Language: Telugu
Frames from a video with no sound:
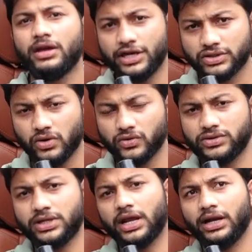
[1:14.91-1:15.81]
వేసుకొని
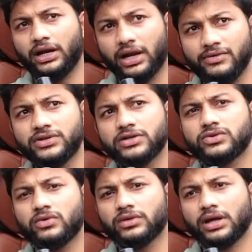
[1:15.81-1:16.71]
వచ్చారు ఆయన డ్రైవ్
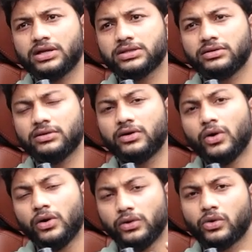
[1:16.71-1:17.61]
చేస్తున్నారు అసలు
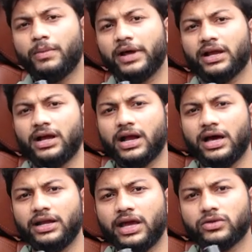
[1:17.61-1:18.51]
లుక్ పరంగా
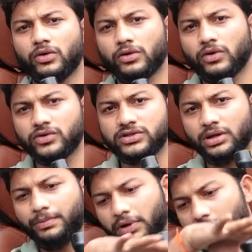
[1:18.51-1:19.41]
కానీ ఆయన తోలుకొని
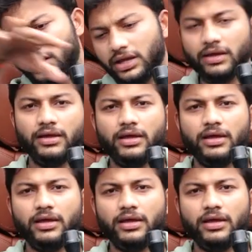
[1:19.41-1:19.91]
వచ్చినప్పుడు కానీ